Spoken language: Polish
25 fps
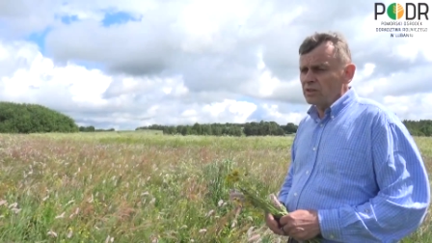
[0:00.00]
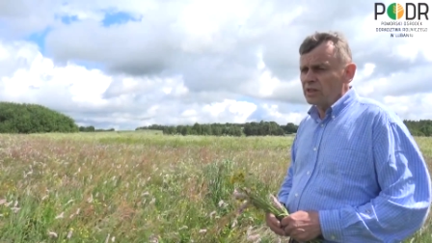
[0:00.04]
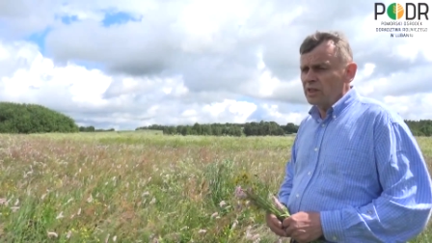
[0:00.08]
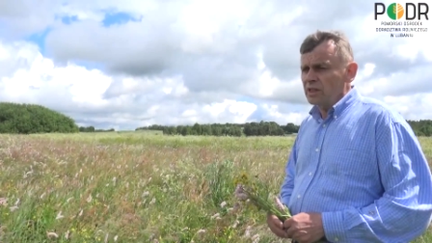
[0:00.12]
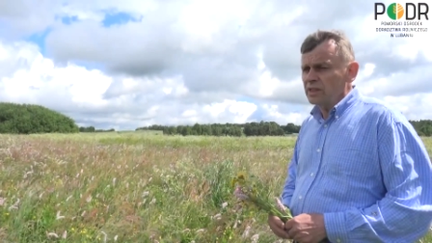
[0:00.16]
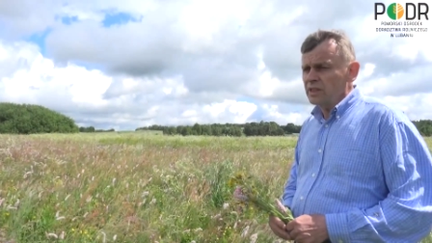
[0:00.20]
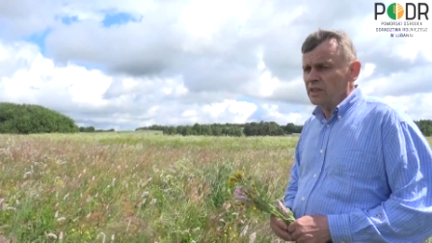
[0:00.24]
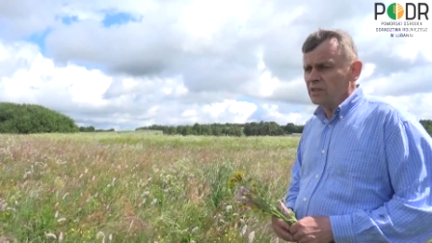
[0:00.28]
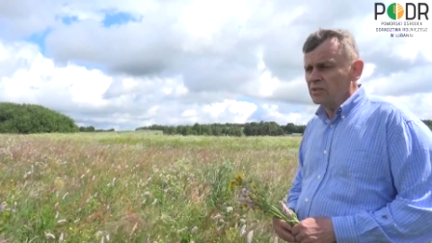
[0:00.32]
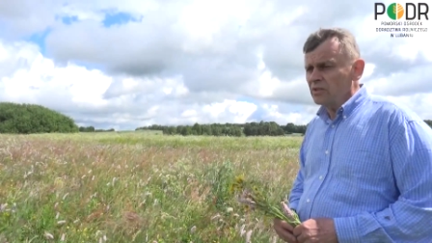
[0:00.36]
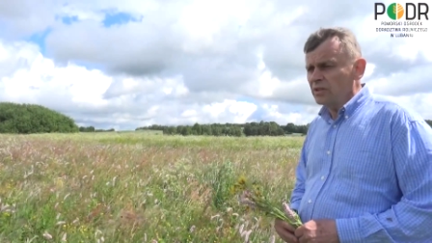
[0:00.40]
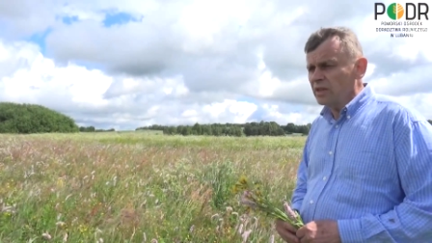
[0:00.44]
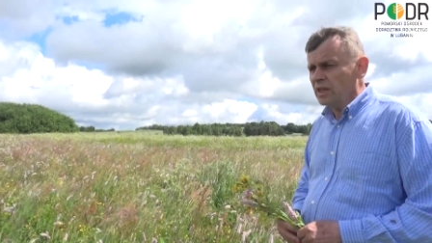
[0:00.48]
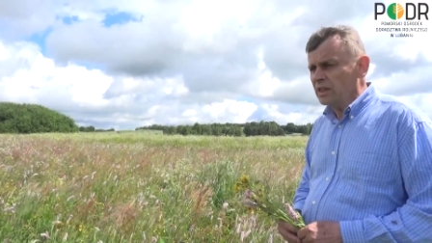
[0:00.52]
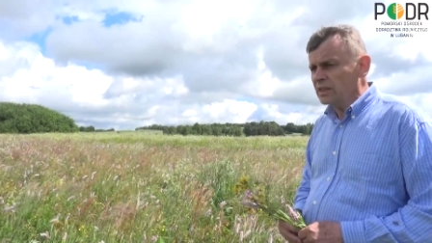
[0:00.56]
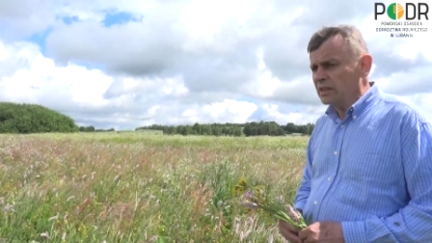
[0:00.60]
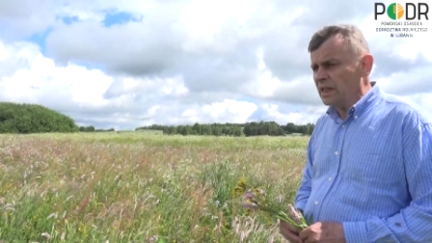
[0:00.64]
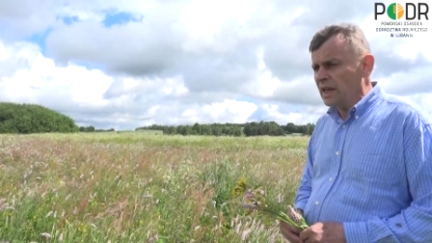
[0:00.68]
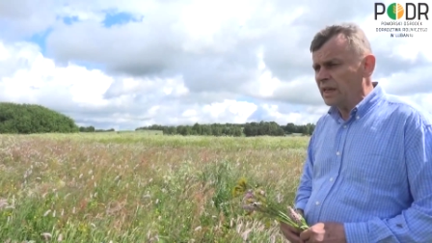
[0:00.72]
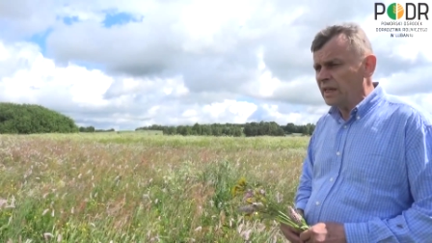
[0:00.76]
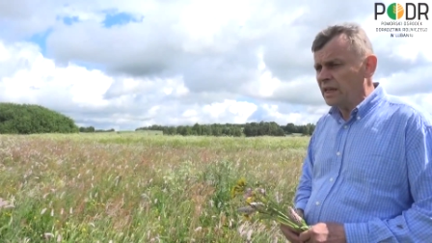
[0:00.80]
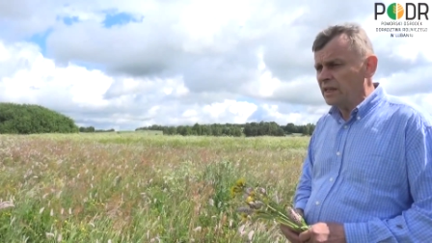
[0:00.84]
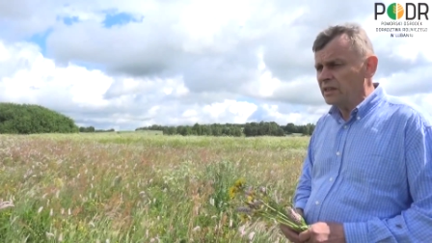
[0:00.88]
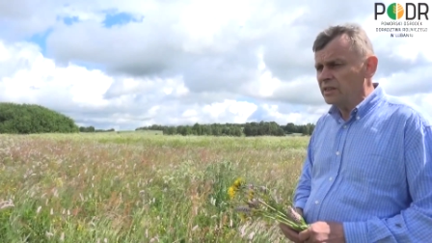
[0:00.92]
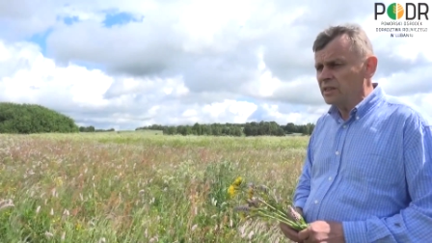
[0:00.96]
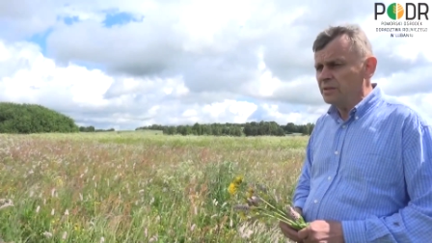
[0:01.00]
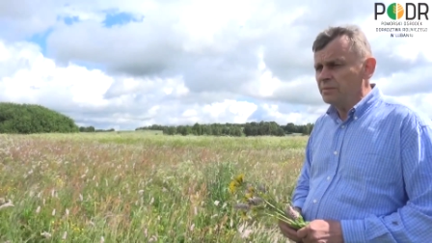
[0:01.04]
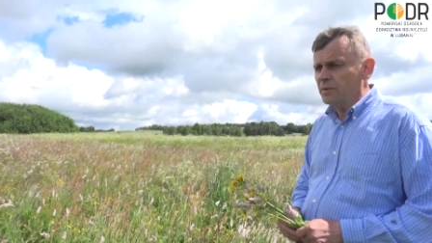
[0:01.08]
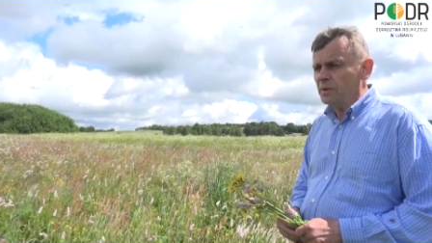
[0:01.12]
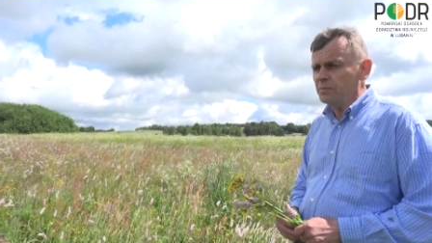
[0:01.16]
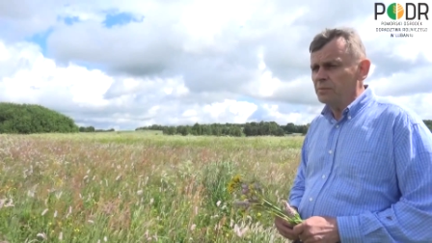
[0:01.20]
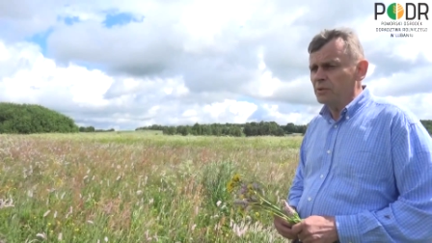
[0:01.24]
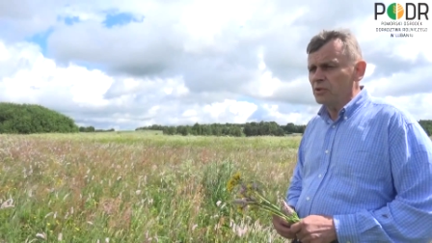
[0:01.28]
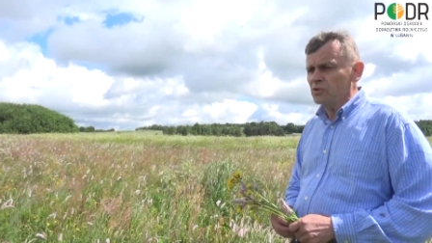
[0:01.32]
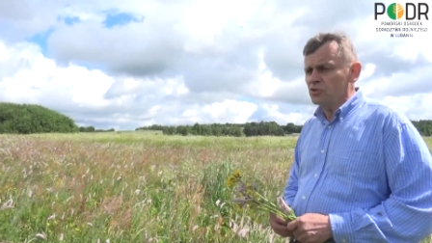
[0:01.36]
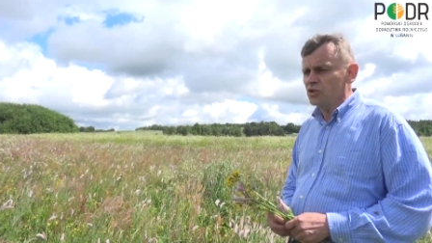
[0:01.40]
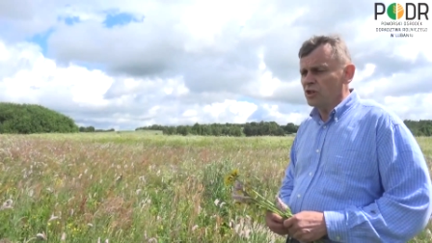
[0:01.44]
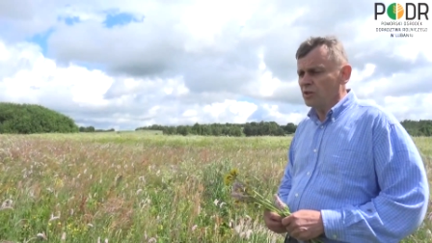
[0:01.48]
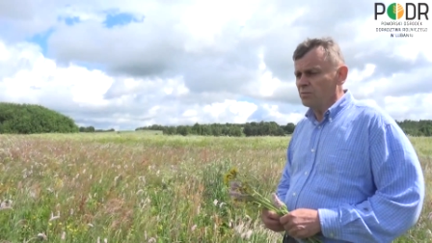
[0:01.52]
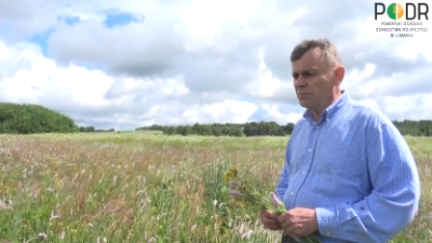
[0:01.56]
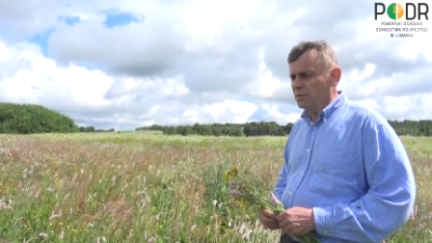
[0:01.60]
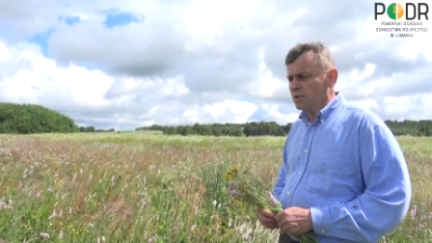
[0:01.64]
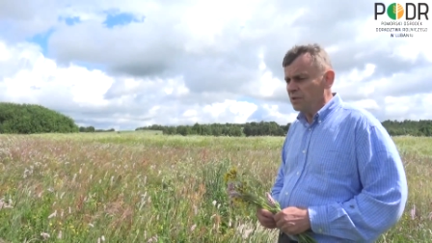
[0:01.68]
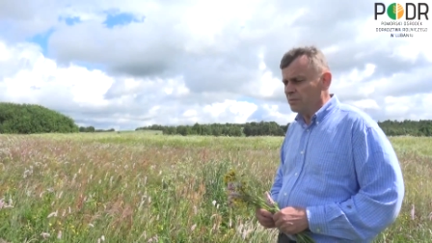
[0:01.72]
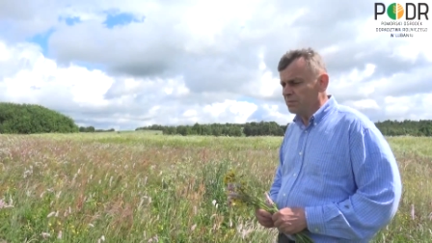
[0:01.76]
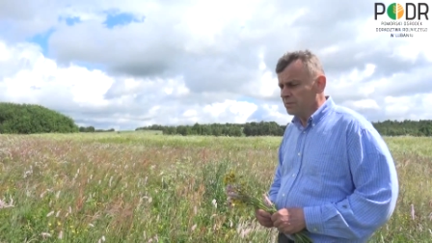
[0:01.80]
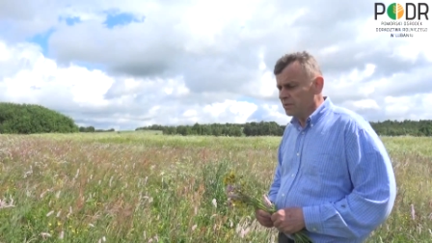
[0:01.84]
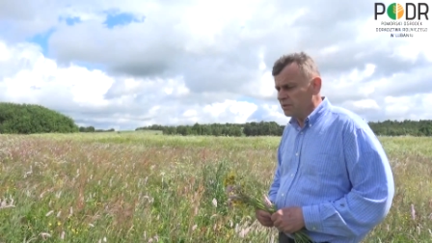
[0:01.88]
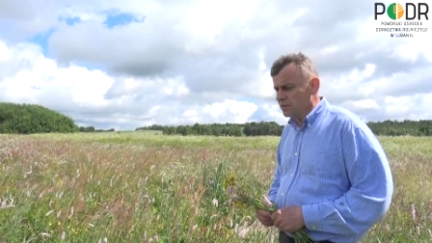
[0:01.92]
1 hektara nie ma potrzeby